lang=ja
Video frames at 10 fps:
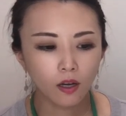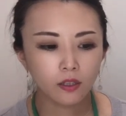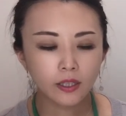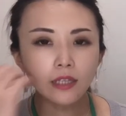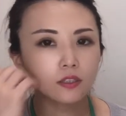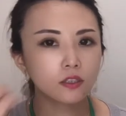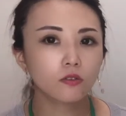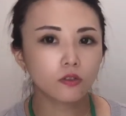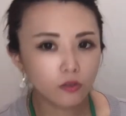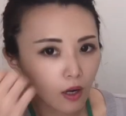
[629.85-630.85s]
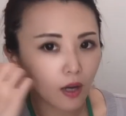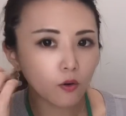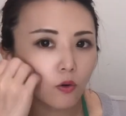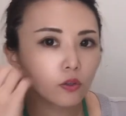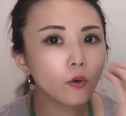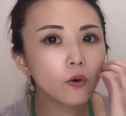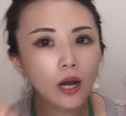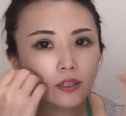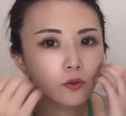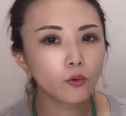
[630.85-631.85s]
現地の人がこう両側
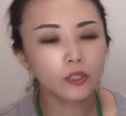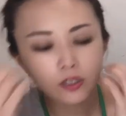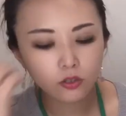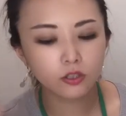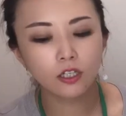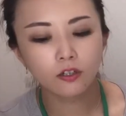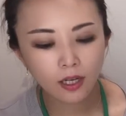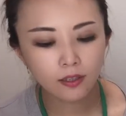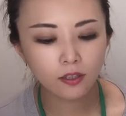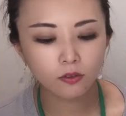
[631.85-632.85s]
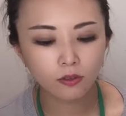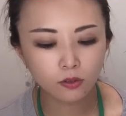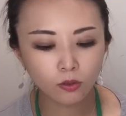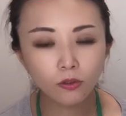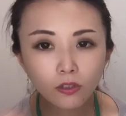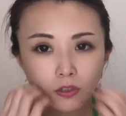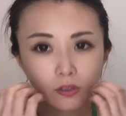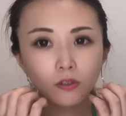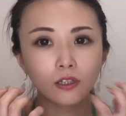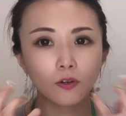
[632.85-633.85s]
にこうキスしてくれたりとかそういう
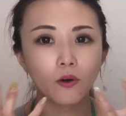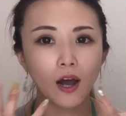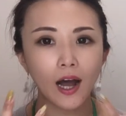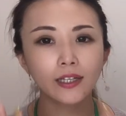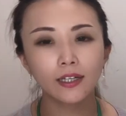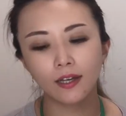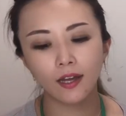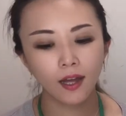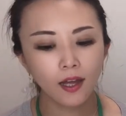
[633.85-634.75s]
ようなこう肌で